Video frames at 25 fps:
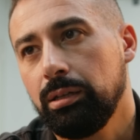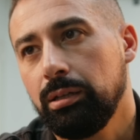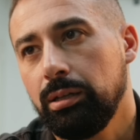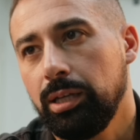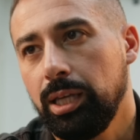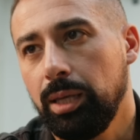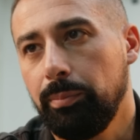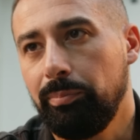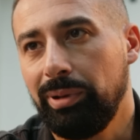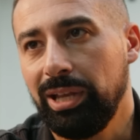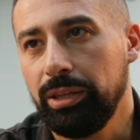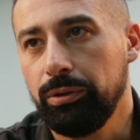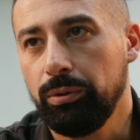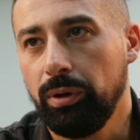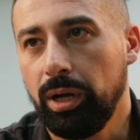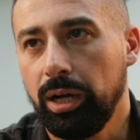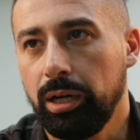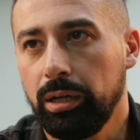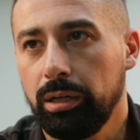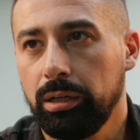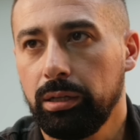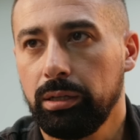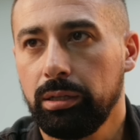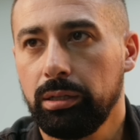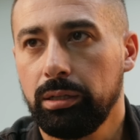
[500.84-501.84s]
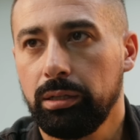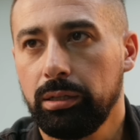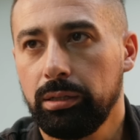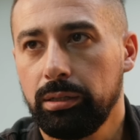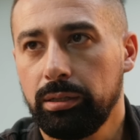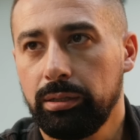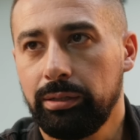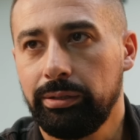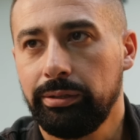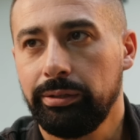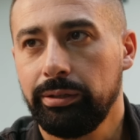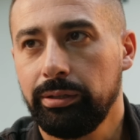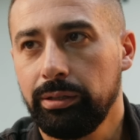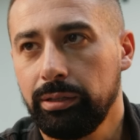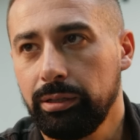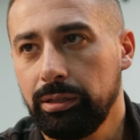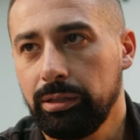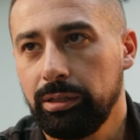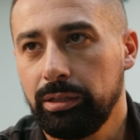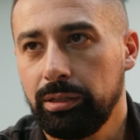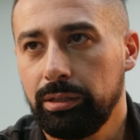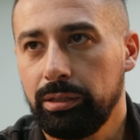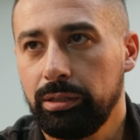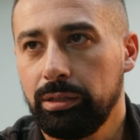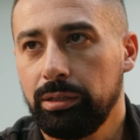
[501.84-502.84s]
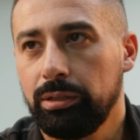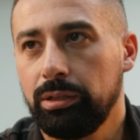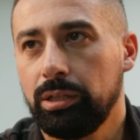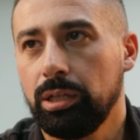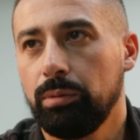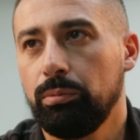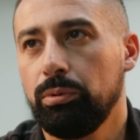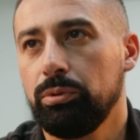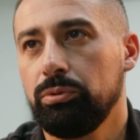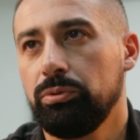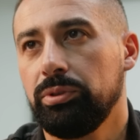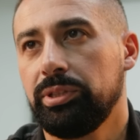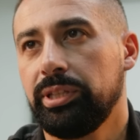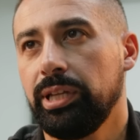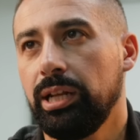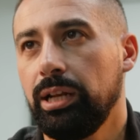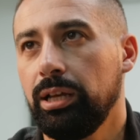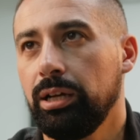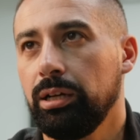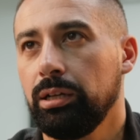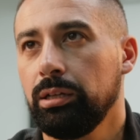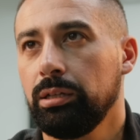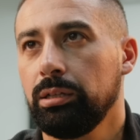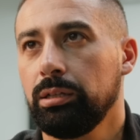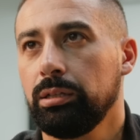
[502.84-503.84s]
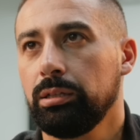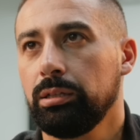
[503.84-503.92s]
elle est pas noire. Comme le Nutella.